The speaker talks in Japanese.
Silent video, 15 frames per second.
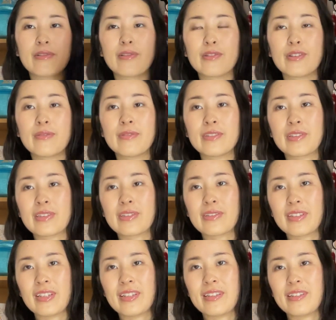子供の
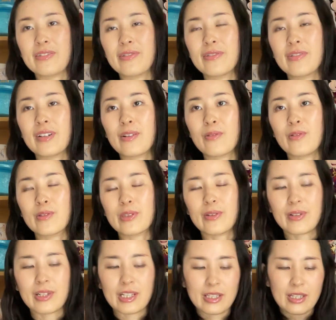時に小学校と
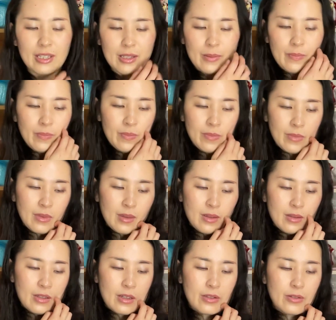かで
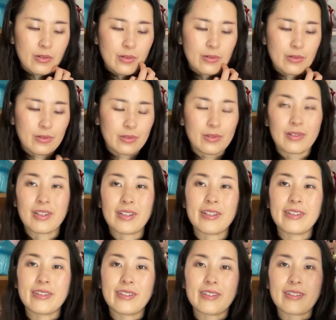体操服とか入
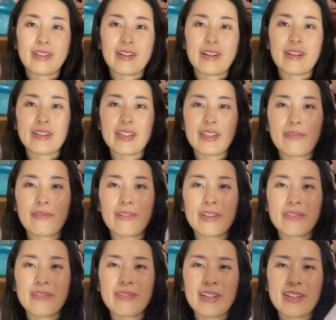れてたこれ
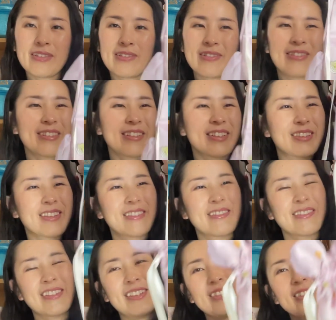くらいの大きさ
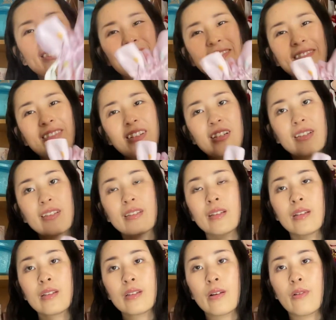の巾着が
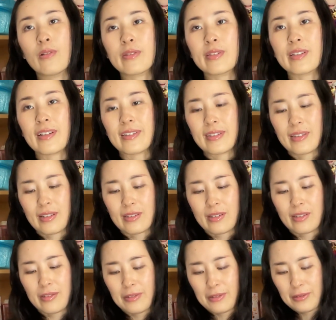欲しかったん
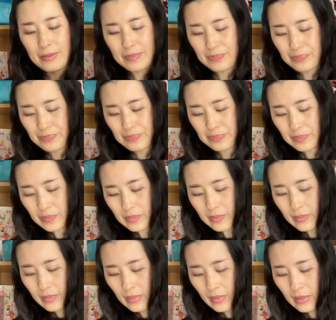ですよ。
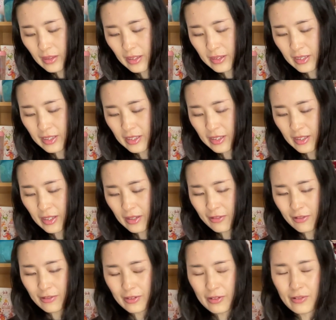で私結
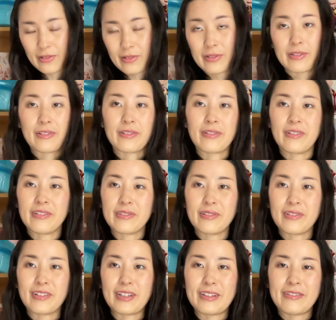構よく旅行と
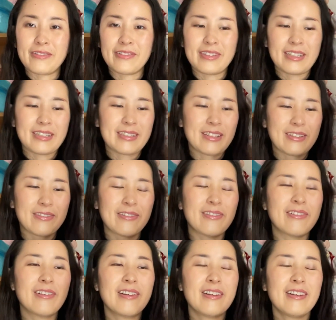か行くんですけ
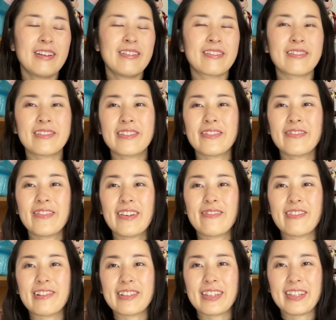どこの前
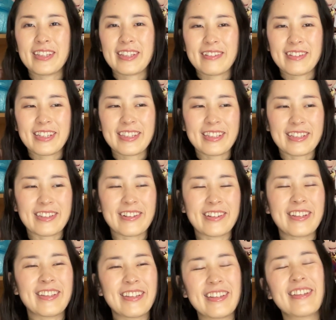も沖縄行った時
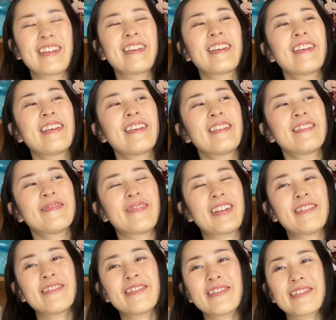に、まあ、
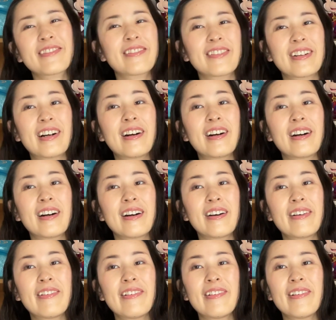服と
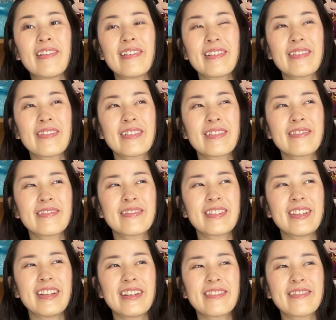かを
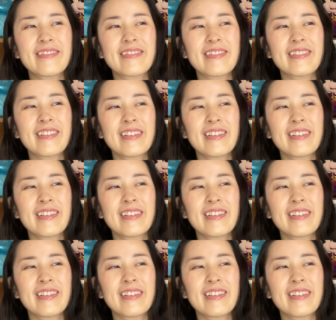入れる